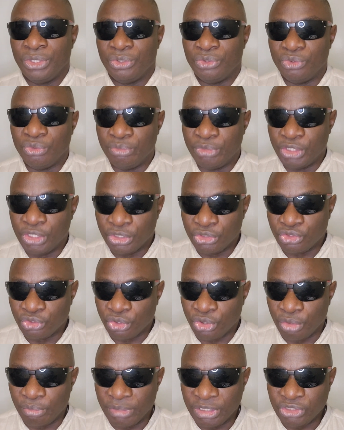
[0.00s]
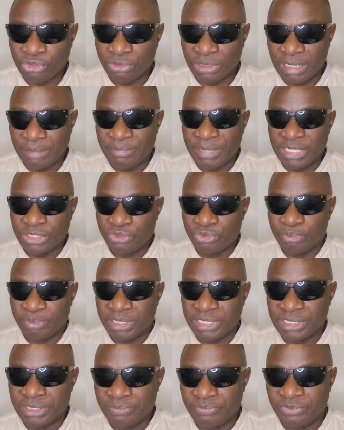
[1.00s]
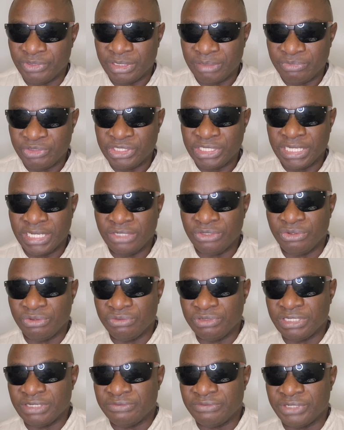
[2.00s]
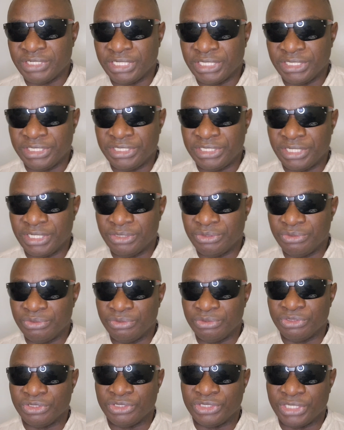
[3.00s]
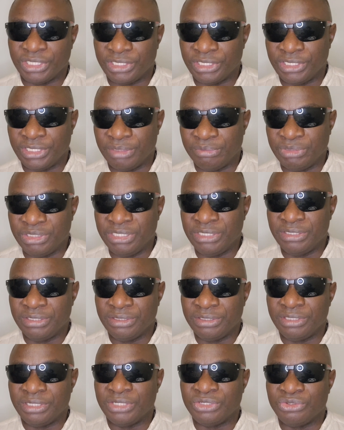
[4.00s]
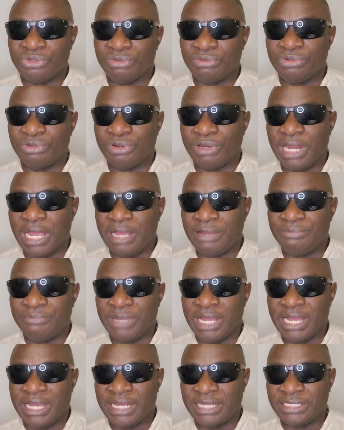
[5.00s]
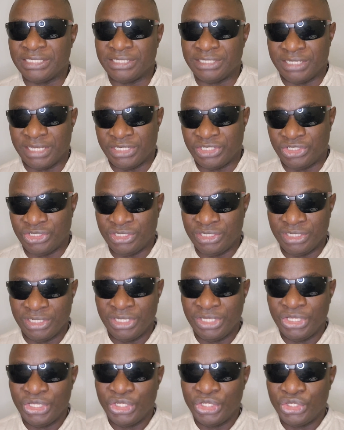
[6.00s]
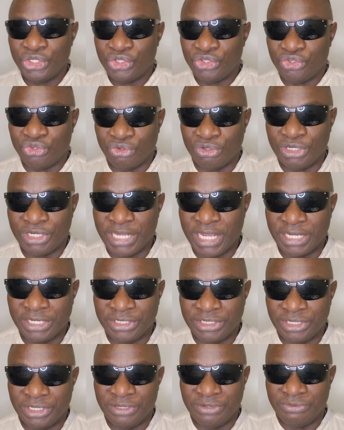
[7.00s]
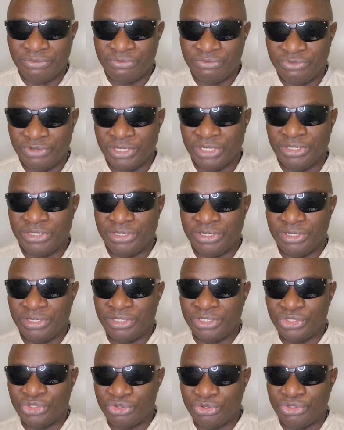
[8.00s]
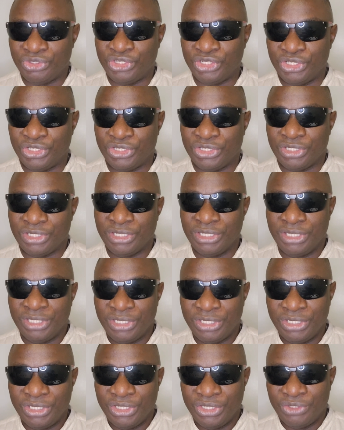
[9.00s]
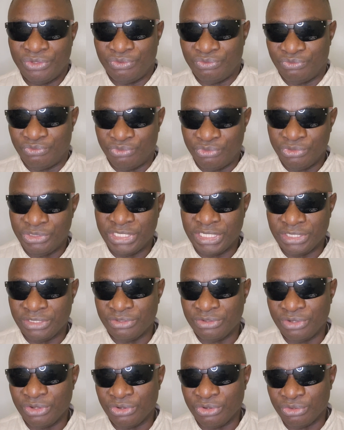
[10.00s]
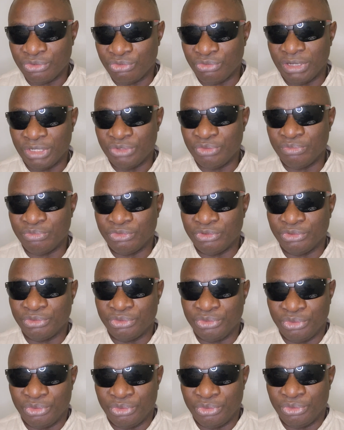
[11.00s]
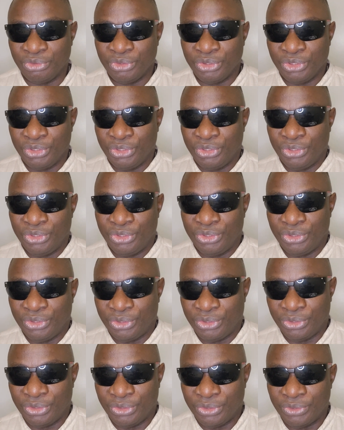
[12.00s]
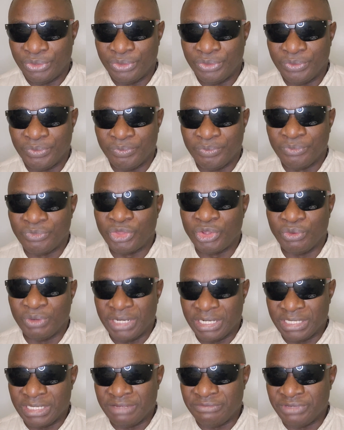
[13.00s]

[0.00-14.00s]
Nous menons ce combat sur la base du principe fondamental que nous avons hérité de nos ancêtres kémites, qui est celui de la Marat, c'est-à-dire solidarité, vérité et justice. Vous êtes donc en droit de, euh, connaître la